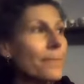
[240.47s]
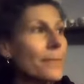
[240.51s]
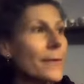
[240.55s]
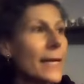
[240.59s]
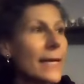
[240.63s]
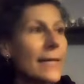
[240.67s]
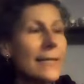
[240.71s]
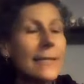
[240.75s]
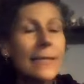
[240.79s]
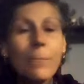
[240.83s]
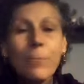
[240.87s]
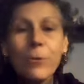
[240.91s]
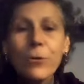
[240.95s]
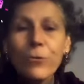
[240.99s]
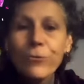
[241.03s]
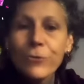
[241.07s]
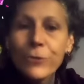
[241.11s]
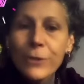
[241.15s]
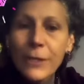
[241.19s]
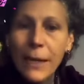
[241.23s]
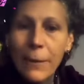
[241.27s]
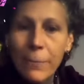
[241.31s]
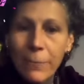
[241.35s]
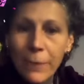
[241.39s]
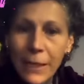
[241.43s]
esse
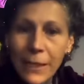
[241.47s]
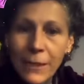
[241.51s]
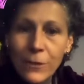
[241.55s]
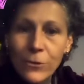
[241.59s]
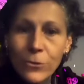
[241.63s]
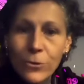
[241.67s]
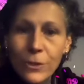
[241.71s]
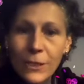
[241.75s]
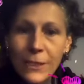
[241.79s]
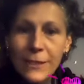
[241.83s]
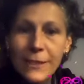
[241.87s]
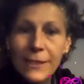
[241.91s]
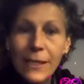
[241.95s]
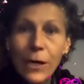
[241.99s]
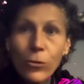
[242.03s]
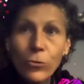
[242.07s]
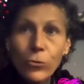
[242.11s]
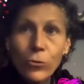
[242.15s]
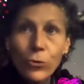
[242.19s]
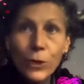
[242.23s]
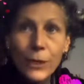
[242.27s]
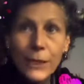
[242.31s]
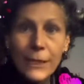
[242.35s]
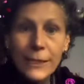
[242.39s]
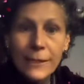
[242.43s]
aprofundamento nesse
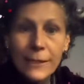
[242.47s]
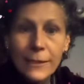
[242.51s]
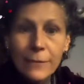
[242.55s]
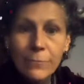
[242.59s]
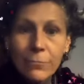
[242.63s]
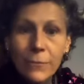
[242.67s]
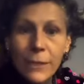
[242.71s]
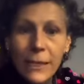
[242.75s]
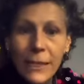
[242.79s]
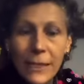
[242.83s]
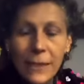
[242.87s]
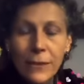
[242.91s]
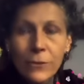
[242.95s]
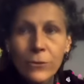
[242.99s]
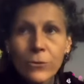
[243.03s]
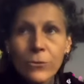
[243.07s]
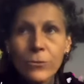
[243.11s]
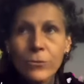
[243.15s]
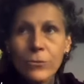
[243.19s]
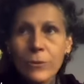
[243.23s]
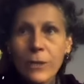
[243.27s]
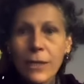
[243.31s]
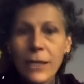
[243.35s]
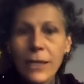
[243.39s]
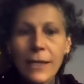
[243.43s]

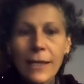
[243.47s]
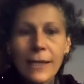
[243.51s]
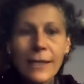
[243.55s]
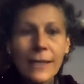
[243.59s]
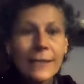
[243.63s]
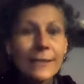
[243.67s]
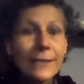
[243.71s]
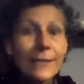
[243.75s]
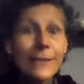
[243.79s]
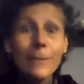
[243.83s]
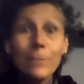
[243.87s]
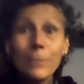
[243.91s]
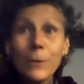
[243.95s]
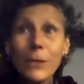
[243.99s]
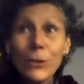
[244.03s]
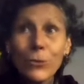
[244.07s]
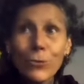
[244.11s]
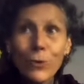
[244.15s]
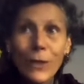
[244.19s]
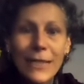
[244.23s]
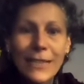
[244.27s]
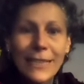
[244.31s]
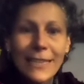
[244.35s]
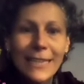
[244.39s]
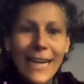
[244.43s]
autoconhecimento, nessa
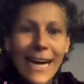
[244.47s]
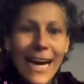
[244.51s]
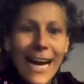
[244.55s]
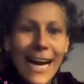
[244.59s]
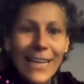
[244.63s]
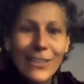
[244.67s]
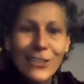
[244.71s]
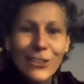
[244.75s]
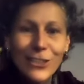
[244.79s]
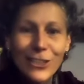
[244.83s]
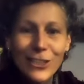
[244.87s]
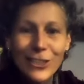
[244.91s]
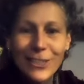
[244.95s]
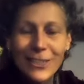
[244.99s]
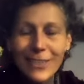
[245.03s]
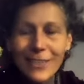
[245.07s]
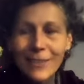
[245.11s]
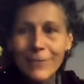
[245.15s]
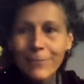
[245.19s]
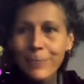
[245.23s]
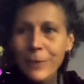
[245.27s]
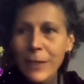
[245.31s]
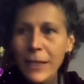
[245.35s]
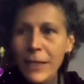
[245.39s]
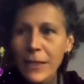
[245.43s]
espiritualidade,
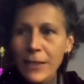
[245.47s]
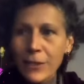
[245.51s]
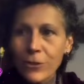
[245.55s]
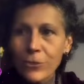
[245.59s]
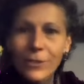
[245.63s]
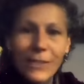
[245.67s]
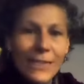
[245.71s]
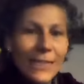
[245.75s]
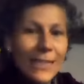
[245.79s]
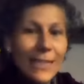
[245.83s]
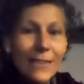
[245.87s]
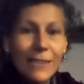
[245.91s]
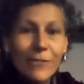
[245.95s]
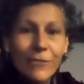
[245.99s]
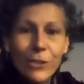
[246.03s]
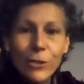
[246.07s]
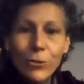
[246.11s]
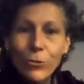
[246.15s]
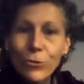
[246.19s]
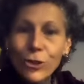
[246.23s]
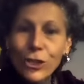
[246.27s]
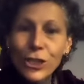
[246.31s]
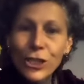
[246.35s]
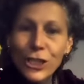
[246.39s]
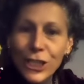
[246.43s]
né, não tem nada a ver
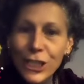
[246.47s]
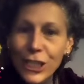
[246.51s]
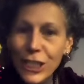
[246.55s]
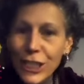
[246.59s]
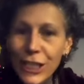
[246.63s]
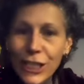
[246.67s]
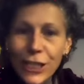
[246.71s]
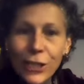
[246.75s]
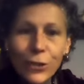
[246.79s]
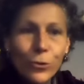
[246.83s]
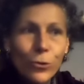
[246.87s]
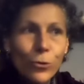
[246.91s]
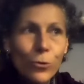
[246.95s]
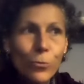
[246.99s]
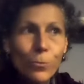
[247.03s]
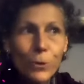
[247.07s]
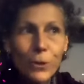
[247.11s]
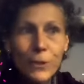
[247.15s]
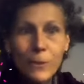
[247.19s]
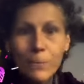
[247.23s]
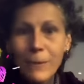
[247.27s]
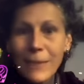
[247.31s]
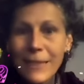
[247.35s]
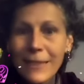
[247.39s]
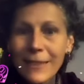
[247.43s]
com dinheiro, com
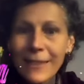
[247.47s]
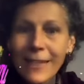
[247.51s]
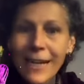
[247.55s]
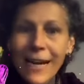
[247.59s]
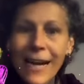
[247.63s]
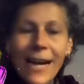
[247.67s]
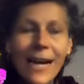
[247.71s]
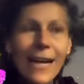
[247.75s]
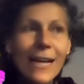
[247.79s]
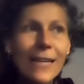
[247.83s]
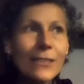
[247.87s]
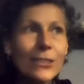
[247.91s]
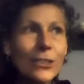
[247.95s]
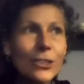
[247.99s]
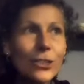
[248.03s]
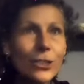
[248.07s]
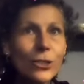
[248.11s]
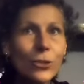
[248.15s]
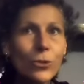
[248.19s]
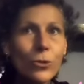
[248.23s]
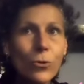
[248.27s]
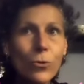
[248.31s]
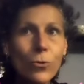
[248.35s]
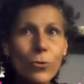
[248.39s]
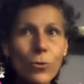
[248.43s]

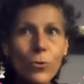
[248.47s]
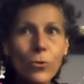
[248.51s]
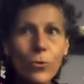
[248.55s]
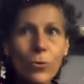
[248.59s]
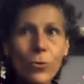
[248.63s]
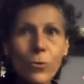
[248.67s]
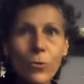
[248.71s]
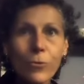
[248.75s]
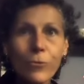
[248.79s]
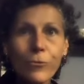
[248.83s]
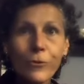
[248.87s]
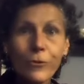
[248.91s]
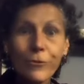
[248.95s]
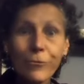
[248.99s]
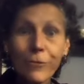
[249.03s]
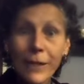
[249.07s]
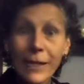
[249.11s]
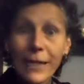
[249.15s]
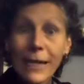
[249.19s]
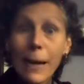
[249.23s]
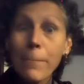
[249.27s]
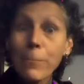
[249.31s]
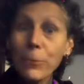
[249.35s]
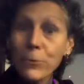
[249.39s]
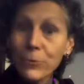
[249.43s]
prosperidade, com
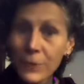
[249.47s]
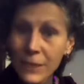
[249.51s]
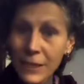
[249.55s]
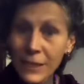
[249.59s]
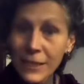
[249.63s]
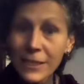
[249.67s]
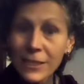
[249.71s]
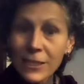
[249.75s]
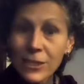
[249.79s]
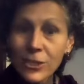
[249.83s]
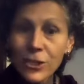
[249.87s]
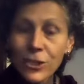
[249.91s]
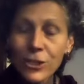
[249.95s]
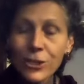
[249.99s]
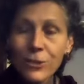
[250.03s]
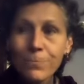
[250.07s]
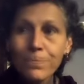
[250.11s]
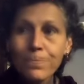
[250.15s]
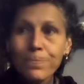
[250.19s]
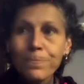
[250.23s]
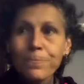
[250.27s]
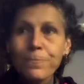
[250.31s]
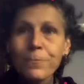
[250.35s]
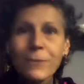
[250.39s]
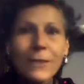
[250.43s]
viver abundante.
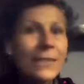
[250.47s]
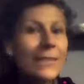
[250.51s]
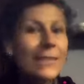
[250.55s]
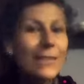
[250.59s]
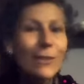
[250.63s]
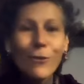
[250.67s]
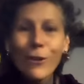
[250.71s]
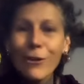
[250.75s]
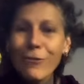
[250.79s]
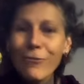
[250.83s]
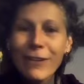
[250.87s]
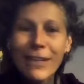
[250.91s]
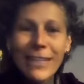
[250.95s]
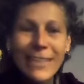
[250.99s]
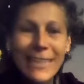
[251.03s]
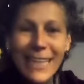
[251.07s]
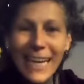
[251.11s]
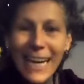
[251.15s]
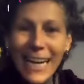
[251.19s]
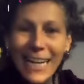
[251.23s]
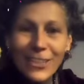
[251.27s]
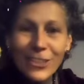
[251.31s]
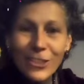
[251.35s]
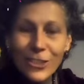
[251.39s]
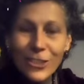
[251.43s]
E não é
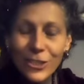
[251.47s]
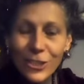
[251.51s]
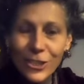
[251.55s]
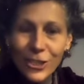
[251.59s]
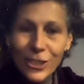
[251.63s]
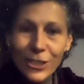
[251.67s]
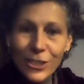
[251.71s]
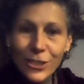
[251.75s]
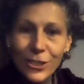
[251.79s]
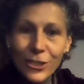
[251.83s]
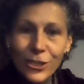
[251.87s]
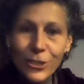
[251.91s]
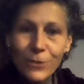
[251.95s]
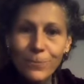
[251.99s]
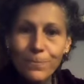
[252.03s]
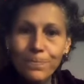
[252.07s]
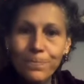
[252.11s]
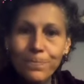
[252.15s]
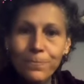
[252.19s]
verdade, gente.